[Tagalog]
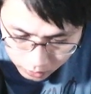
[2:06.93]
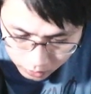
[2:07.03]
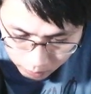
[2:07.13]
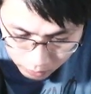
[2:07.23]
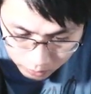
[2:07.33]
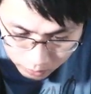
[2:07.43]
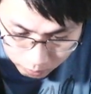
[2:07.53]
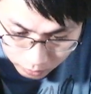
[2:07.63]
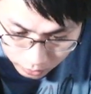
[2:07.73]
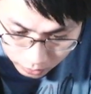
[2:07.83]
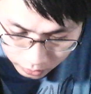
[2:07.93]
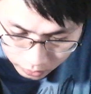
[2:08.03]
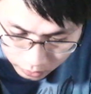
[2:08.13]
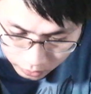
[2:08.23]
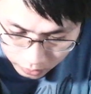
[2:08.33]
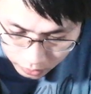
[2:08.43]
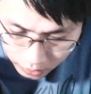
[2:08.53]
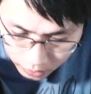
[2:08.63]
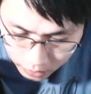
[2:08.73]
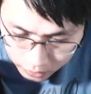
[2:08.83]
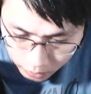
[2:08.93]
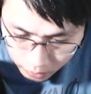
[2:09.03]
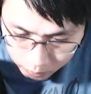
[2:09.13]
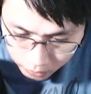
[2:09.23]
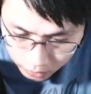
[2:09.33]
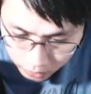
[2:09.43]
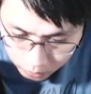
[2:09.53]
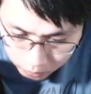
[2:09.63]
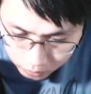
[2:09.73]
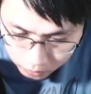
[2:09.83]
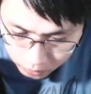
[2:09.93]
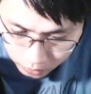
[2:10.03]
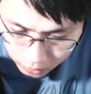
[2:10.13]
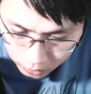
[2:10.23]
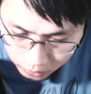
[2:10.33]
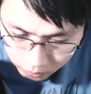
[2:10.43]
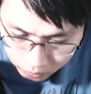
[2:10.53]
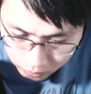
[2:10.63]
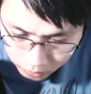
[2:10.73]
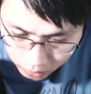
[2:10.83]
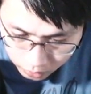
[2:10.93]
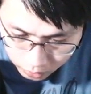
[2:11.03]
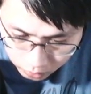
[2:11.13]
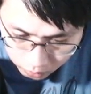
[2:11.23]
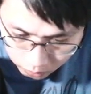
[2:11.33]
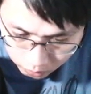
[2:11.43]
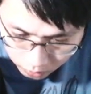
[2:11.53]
Napakasimpleng tablet lang po. Ayan. Ayan. Ayan. Eh.